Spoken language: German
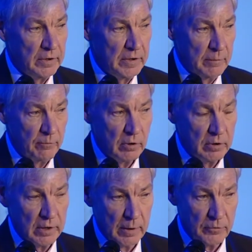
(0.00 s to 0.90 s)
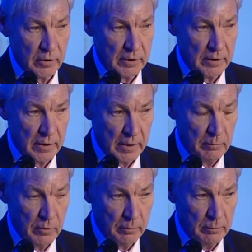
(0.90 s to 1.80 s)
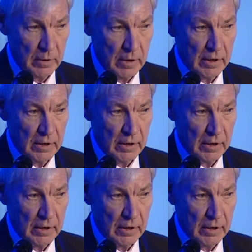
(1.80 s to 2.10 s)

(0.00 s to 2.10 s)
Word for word: nehmen wollen in einem solchen Gremium,